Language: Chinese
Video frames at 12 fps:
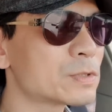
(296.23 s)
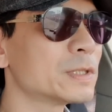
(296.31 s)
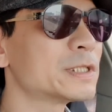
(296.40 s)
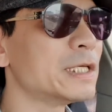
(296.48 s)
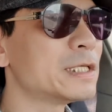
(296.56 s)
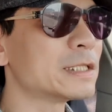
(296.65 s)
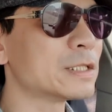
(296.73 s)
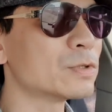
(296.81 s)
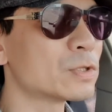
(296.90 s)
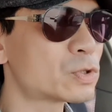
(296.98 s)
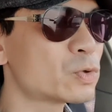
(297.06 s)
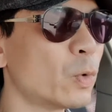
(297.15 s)
缩成一个叫
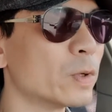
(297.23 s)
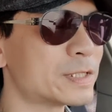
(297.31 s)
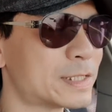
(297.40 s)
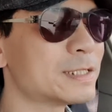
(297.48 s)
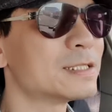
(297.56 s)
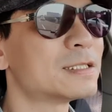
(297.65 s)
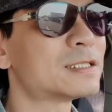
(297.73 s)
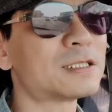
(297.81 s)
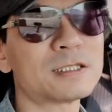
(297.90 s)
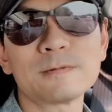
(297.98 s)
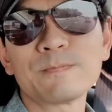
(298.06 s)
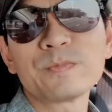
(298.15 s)
做做自
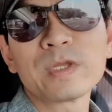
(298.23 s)
己，